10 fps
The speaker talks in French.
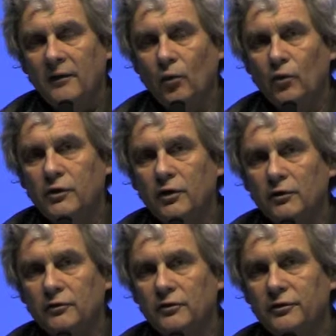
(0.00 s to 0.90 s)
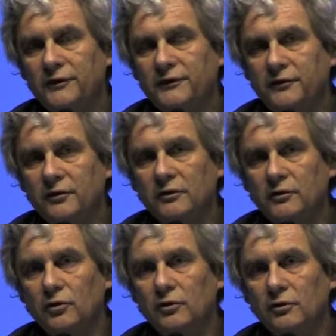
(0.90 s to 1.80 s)
au cœur de ce
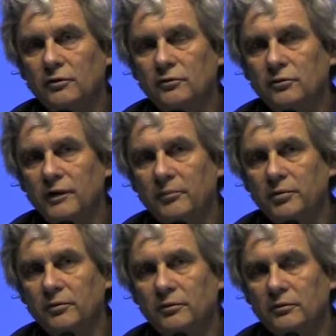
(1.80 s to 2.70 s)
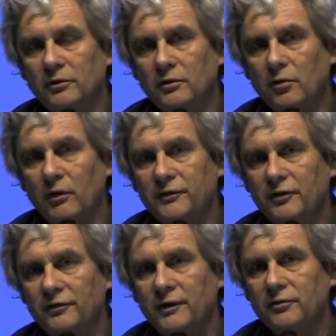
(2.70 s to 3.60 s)
que nous appelons euh,
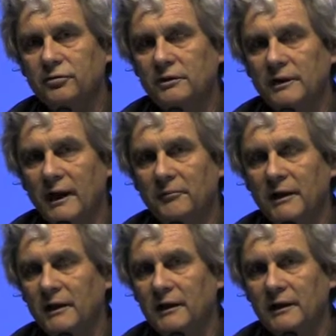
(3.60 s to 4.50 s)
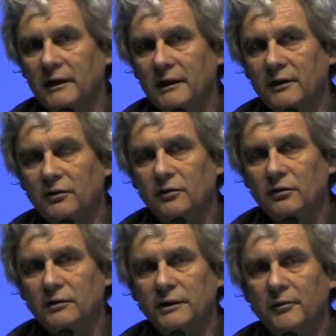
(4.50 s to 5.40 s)
croissance insoutenable et, que
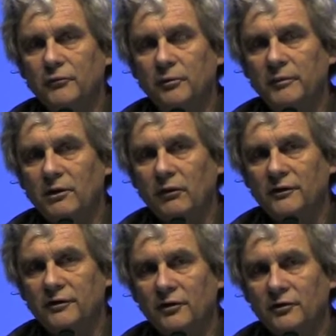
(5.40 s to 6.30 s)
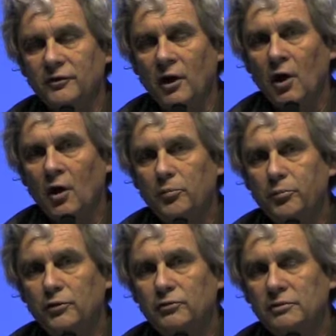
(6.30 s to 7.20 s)
le terme de mécroissance
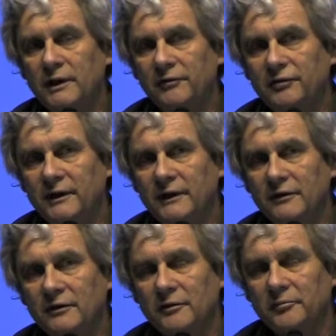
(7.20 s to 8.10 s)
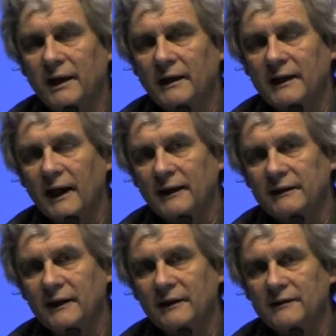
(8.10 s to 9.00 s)
peut tout à fait euh, bien
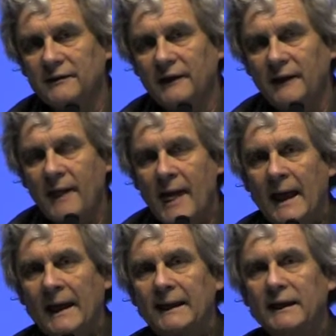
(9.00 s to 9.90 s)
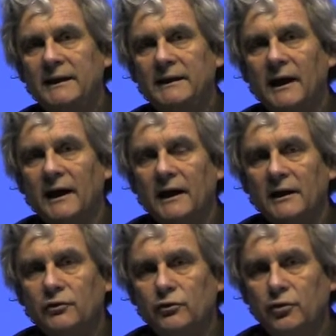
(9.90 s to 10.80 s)
caractériser, il y
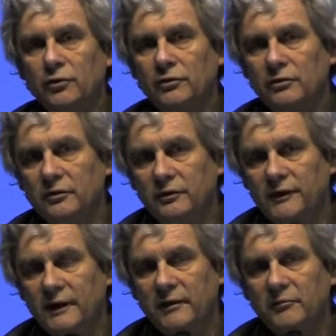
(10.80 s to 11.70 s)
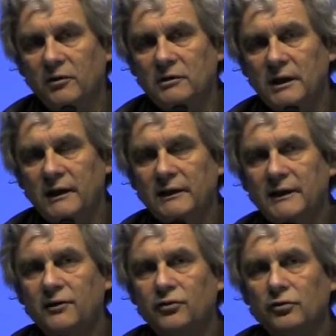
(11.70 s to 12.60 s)
a deux éléments clés
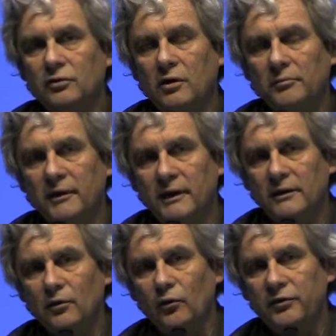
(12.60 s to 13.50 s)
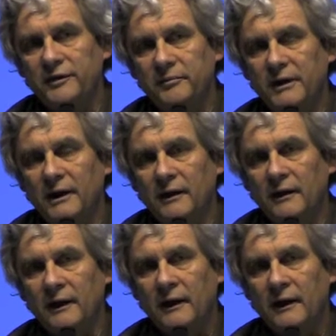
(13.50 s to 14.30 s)
qui sont communs aussi bien